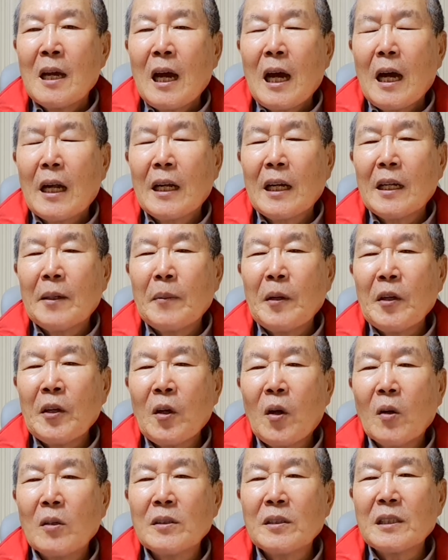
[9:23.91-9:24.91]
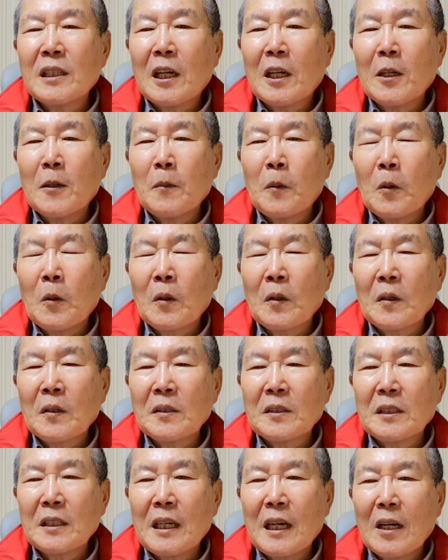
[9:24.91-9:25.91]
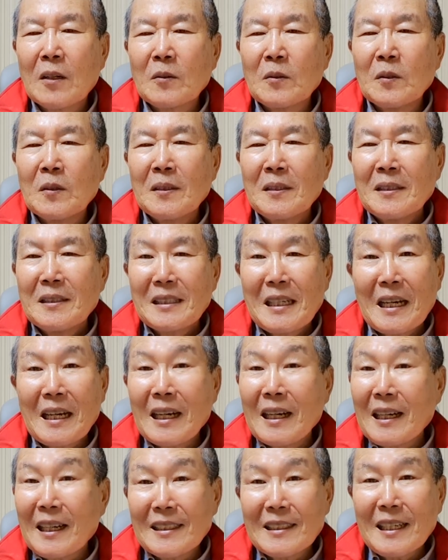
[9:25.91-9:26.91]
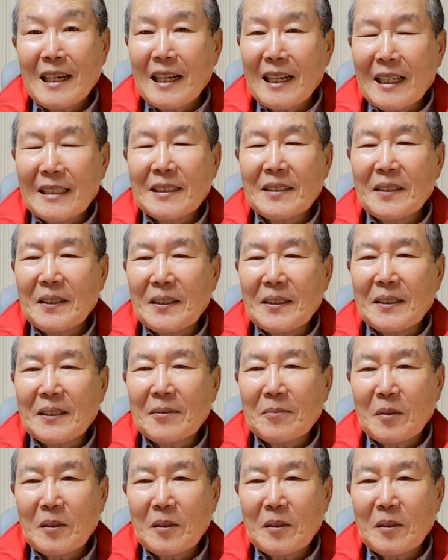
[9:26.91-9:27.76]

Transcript: 하나님의 형상을 보는 것이라고 생각하지 않았어요.